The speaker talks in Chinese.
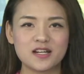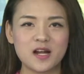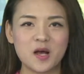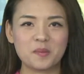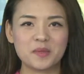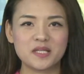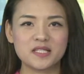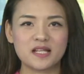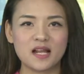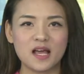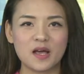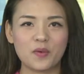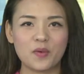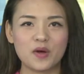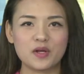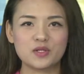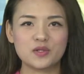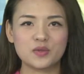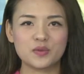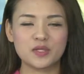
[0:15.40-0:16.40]
让我们一起来
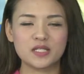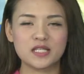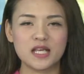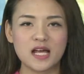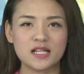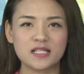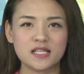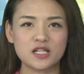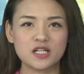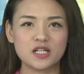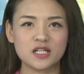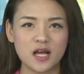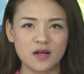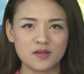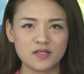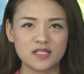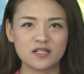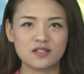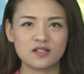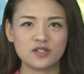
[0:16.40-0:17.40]
关注一下截至
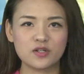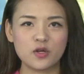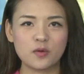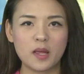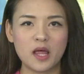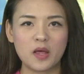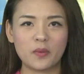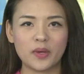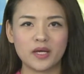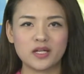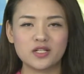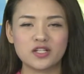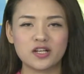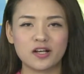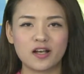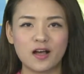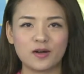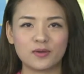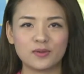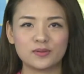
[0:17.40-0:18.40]
到今日收盘为止
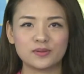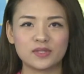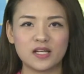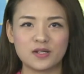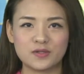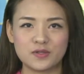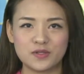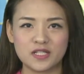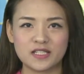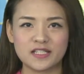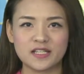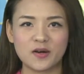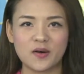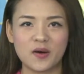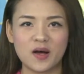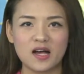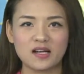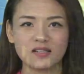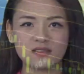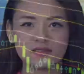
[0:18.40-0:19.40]
港股的具体情况。